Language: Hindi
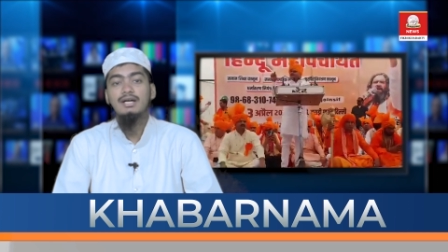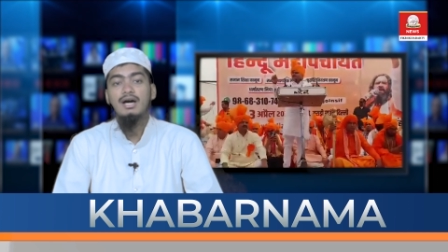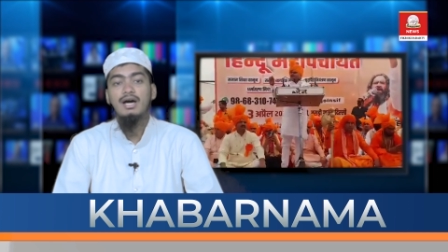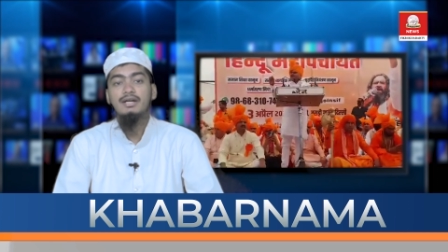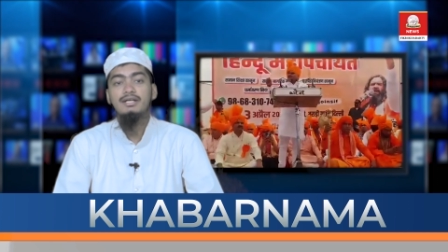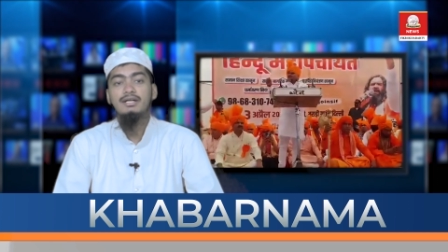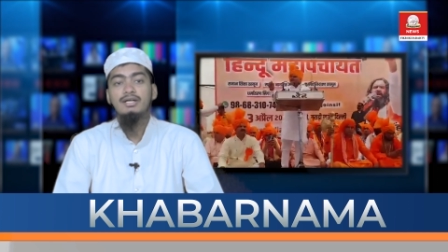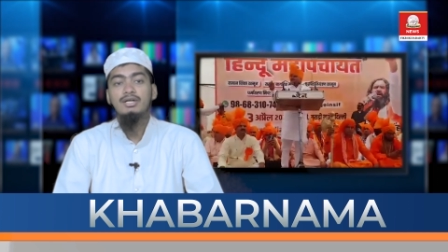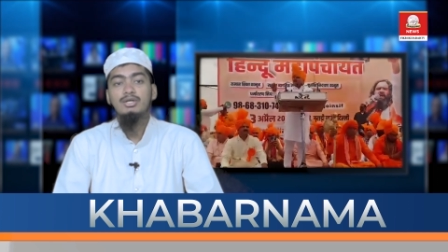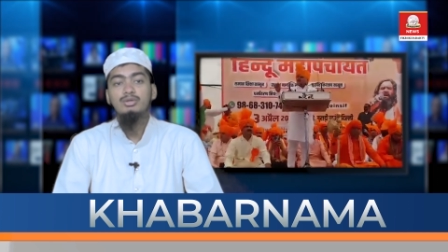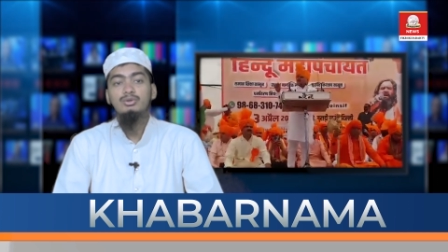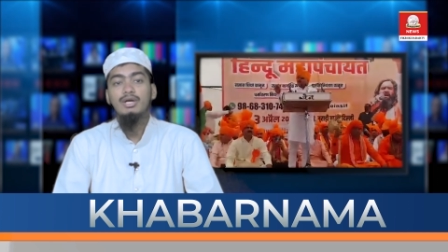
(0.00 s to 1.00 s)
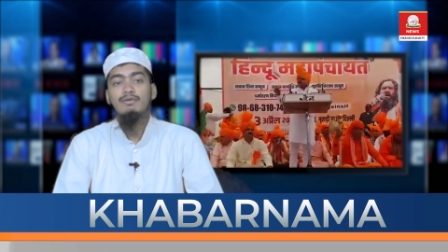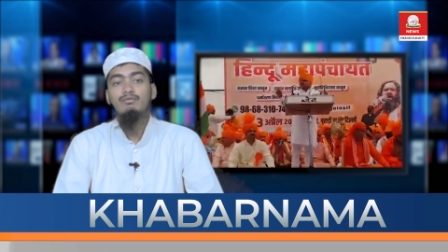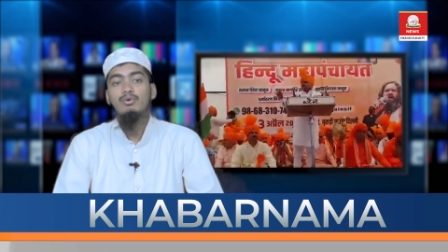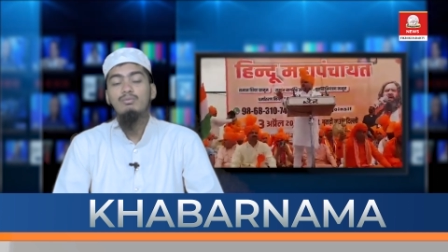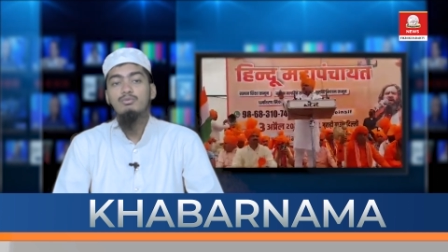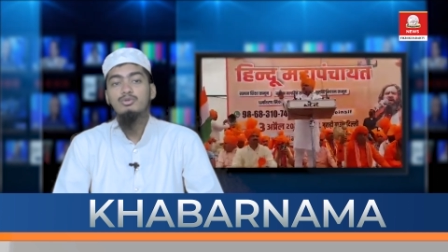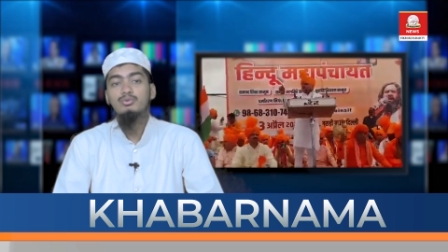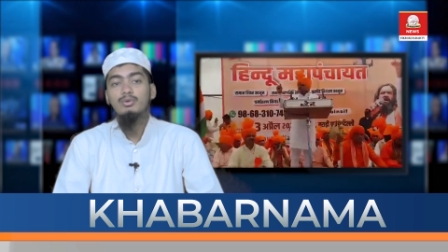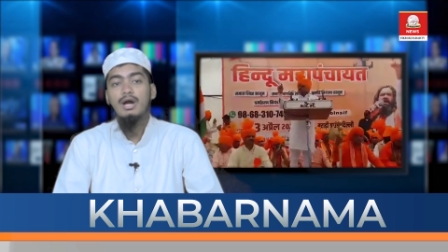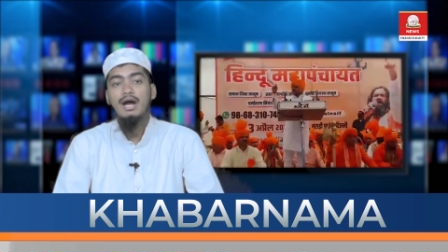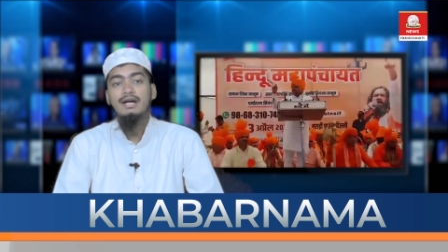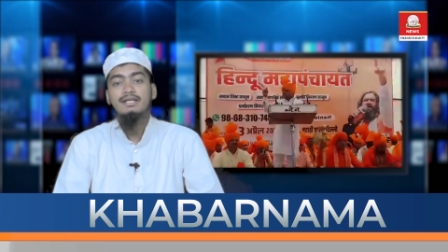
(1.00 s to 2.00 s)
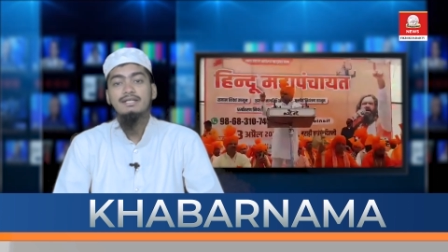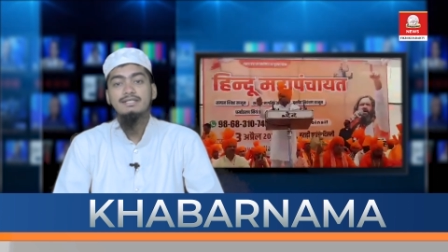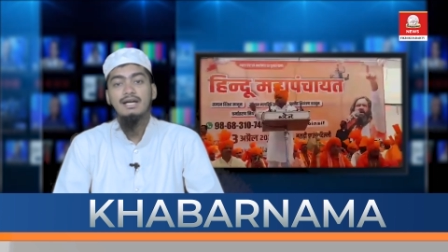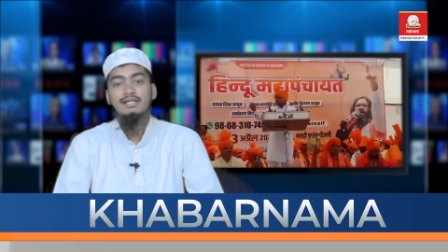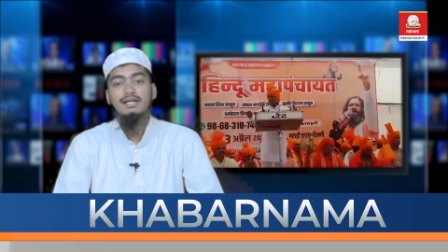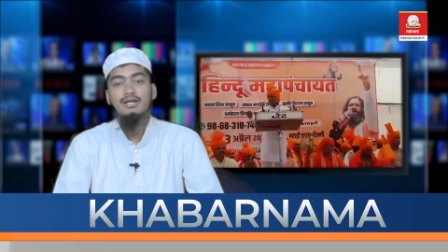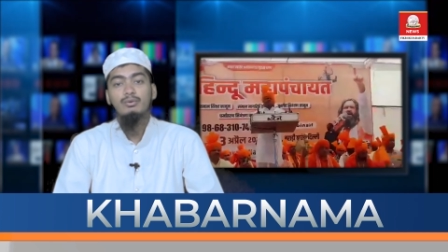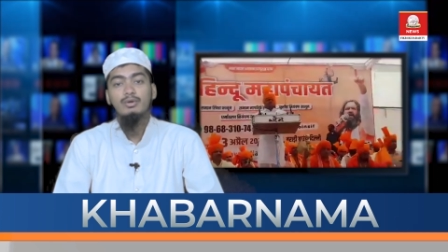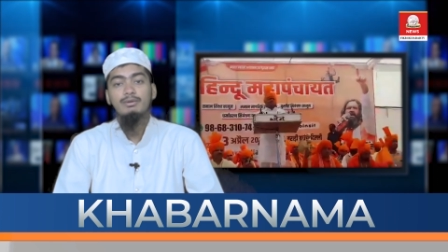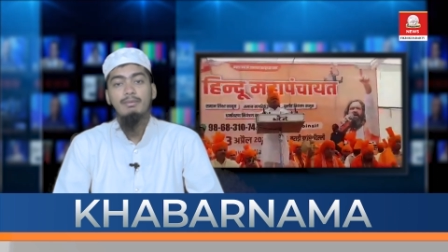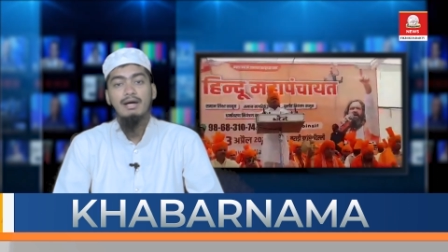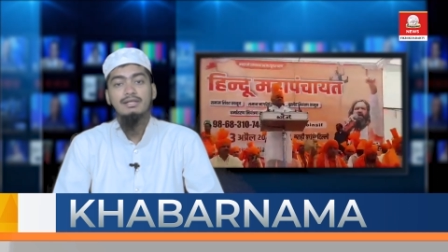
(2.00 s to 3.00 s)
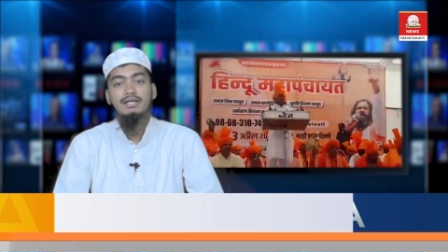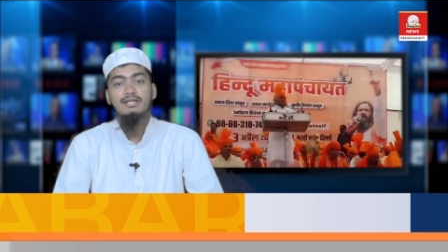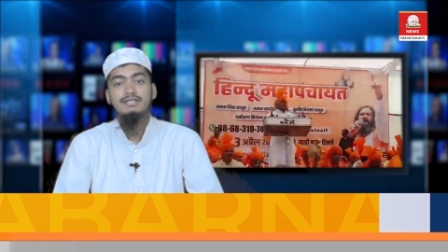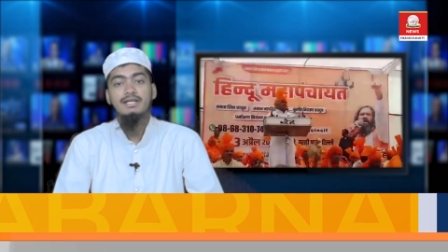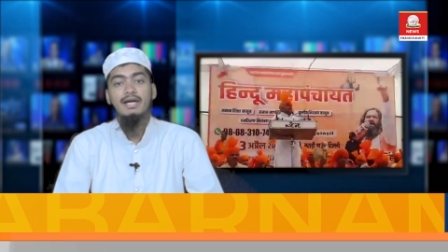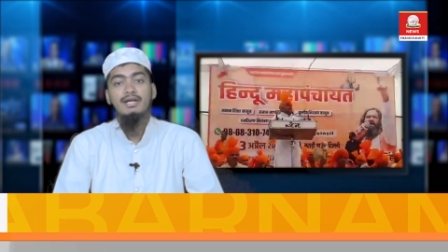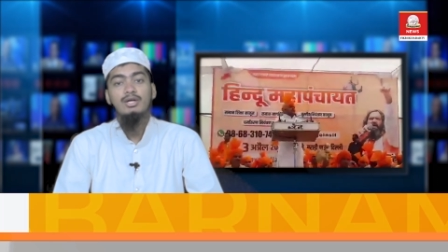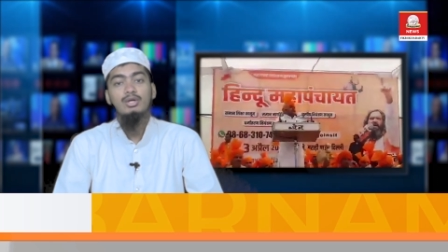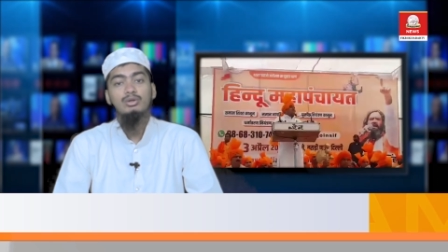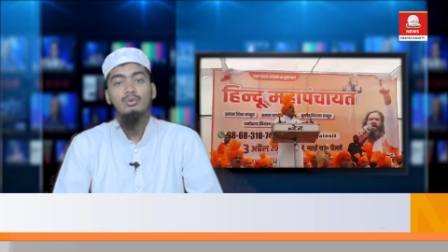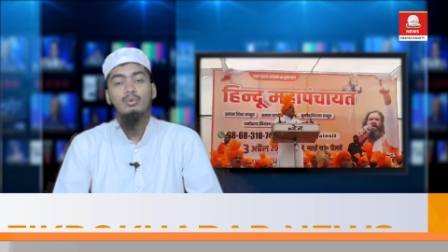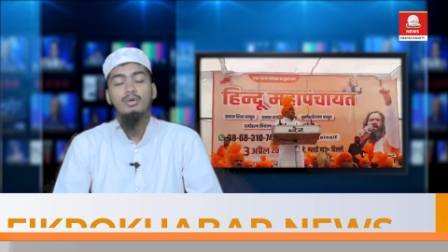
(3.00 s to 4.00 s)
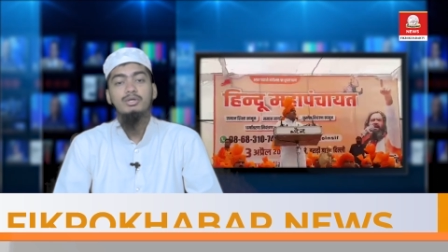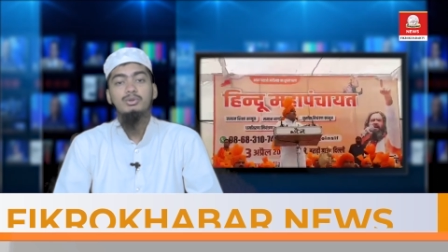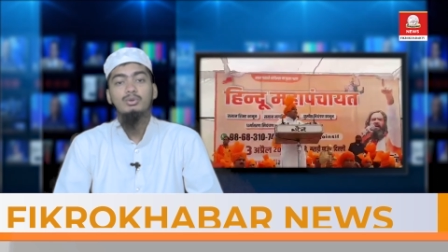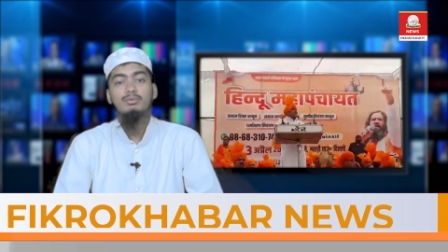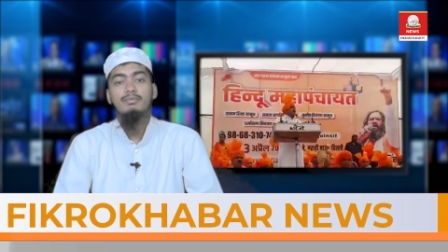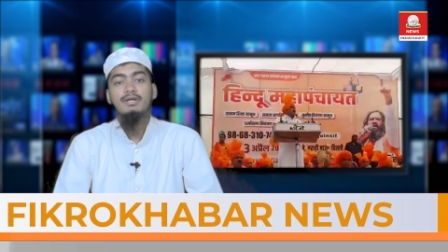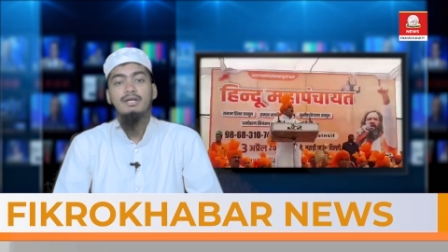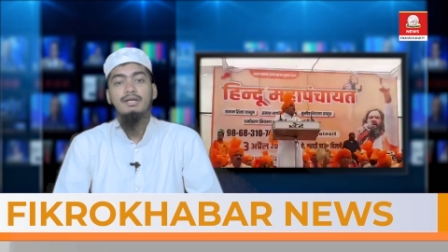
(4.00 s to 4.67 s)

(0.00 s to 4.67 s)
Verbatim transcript: तकारीर जो है वो मुस्कुराहट के साथ अगर कोई बात कही जाए तो कोई जुर्म